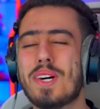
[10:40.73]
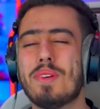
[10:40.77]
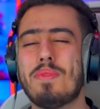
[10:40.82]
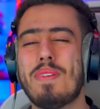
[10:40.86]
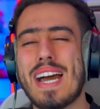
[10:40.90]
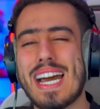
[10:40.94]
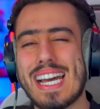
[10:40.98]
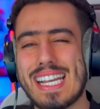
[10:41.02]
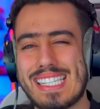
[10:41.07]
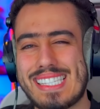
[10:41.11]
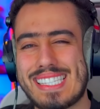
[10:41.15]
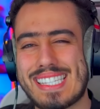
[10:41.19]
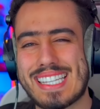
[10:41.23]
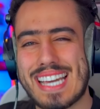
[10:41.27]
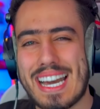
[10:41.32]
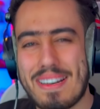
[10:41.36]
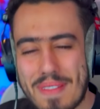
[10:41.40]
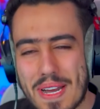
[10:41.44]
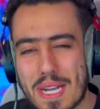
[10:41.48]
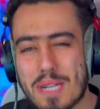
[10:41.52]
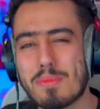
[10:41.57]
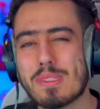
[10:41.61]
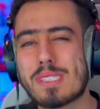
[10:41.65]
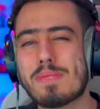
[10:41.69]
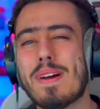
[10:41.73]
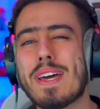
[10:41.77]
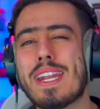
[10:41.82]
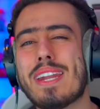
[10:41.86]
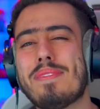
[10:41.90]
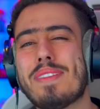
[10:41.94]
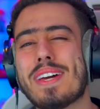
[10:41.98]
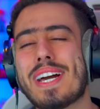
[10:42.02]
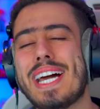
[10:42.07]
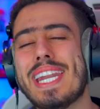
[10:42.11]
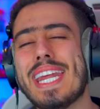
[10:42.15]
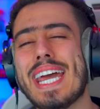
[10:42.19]
وبس كان معكم
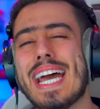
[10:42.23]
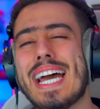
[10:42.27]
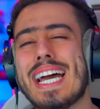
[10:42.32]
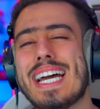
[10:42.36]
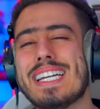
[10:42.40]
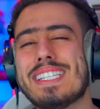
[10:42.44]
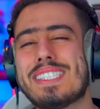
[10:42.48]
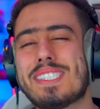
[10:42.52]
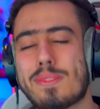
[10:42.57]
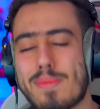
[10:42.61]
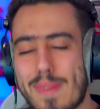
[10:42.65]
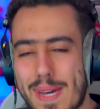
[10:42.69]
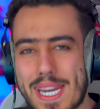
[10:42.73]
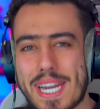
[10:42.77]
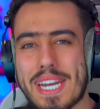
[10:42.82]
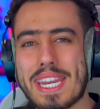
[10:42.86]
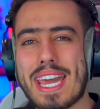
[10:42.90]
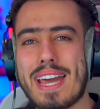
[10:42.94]
سبايدر من قناة سبايدر